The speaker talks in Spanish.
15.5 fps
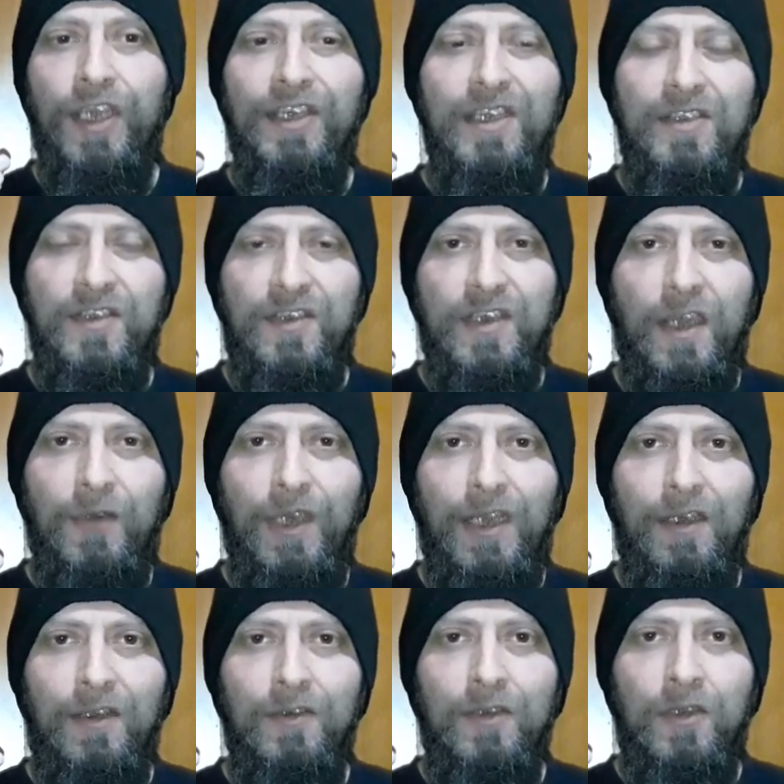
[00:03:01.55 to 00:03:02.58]
que dice
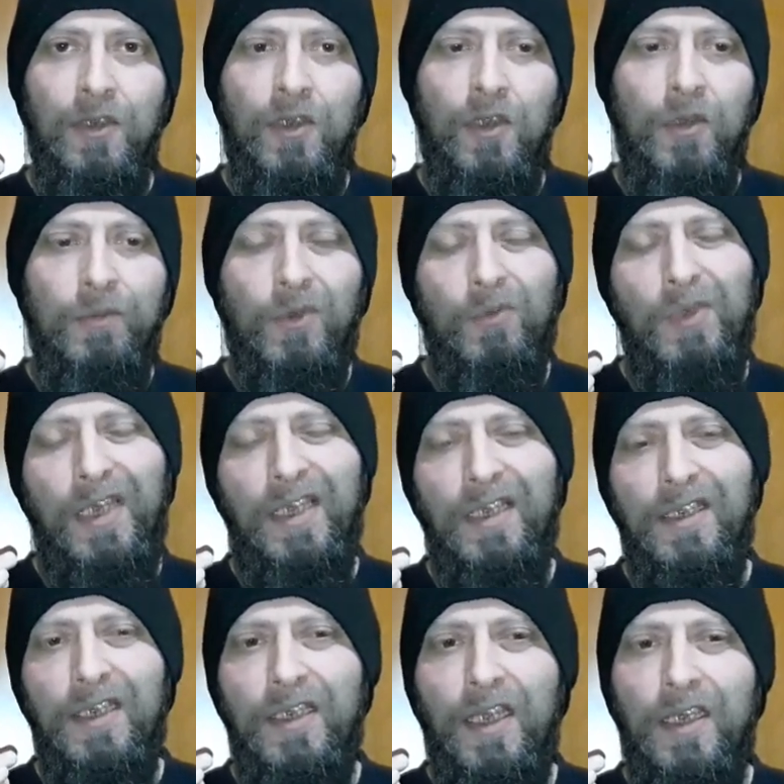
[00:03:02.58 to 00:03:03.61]
saber, por más que
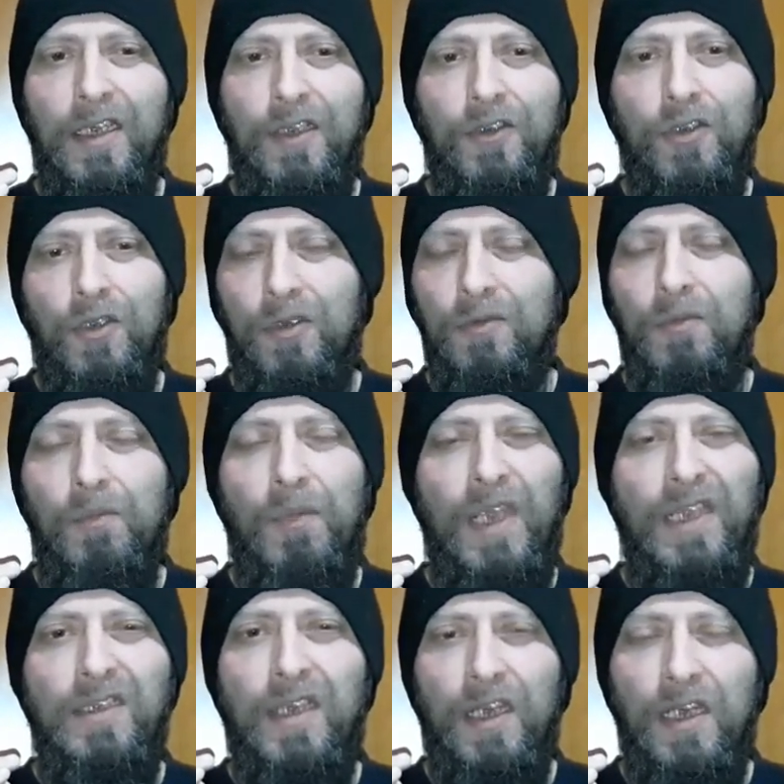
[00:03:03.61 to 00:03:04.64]
tenga escrito
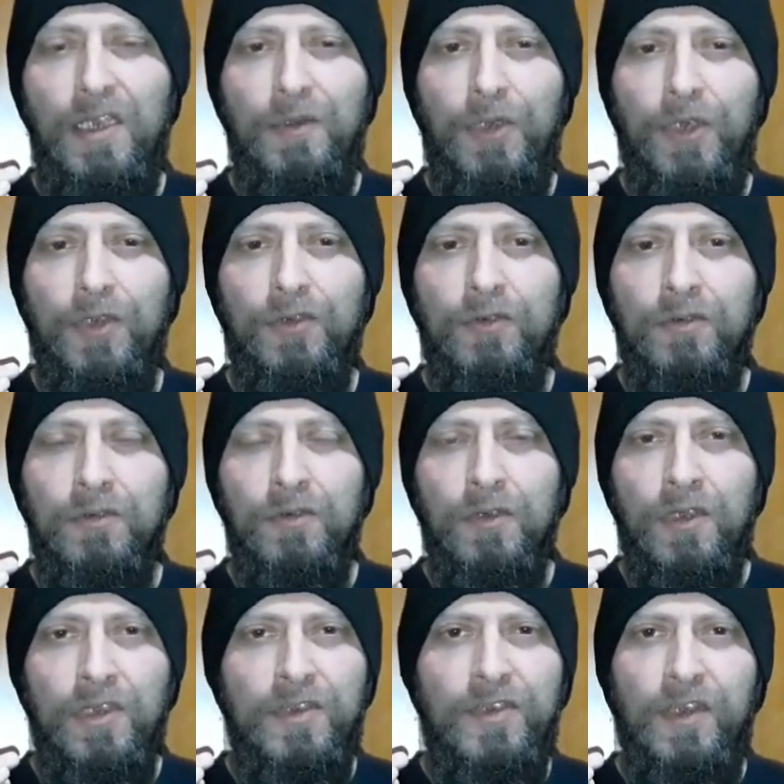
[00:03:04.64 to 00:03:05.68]
20 libros
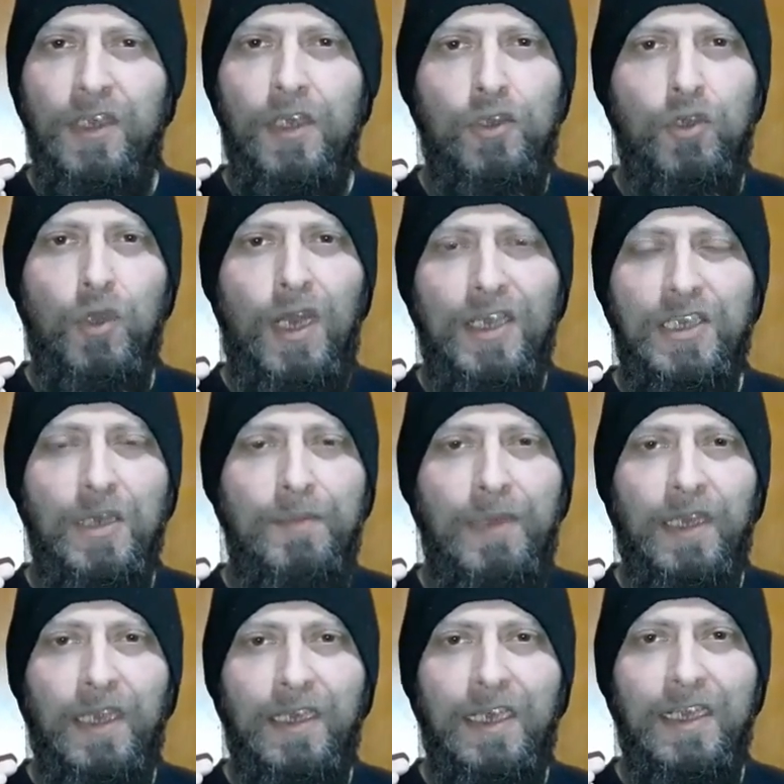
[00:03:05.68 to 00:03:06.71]
y se dé toda la
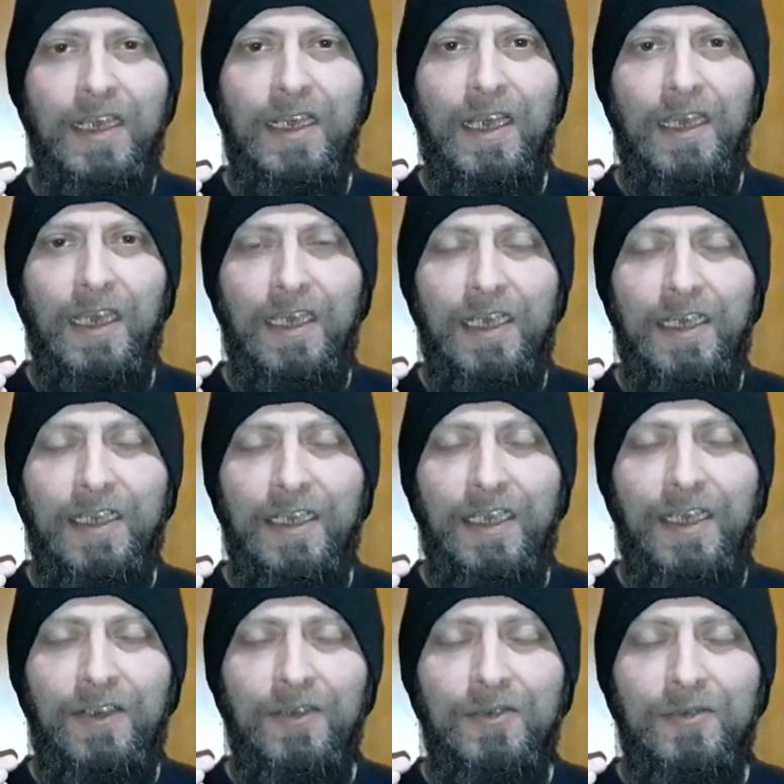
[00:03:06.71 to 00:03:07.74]
chapa que tenga, que quiera
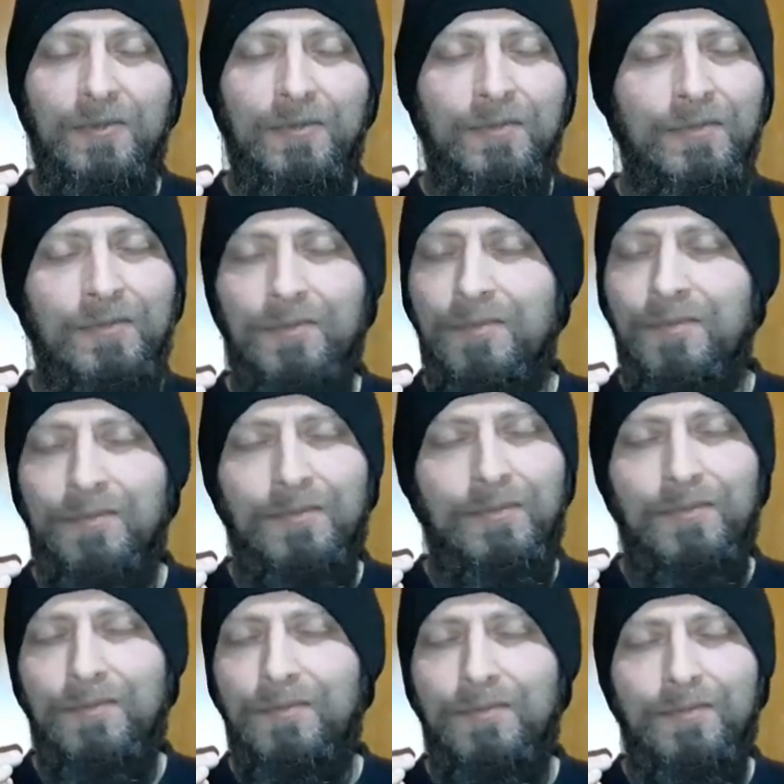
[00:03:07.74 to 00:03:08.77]
tener,
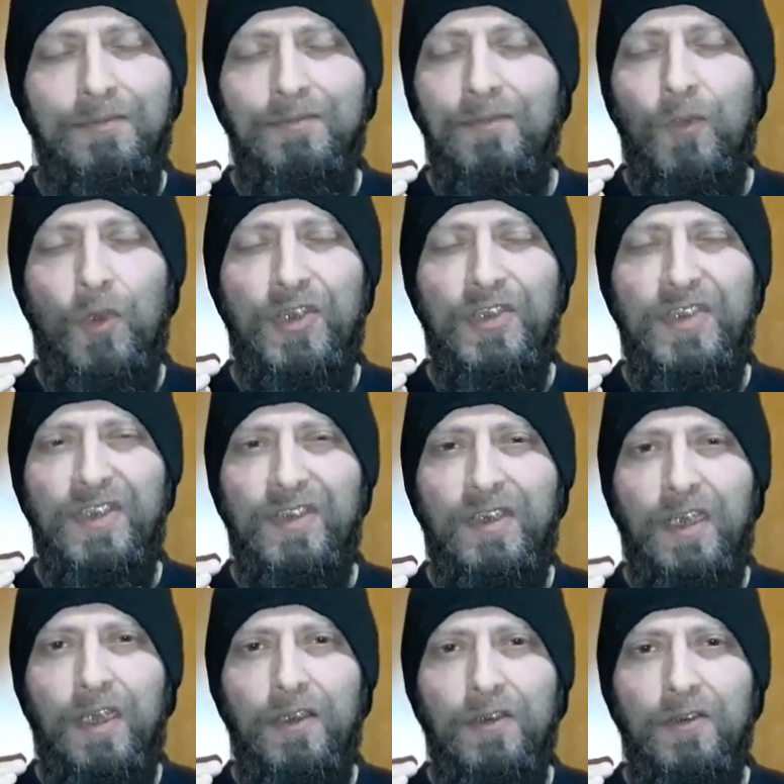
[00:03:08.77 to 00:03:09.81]
no existe.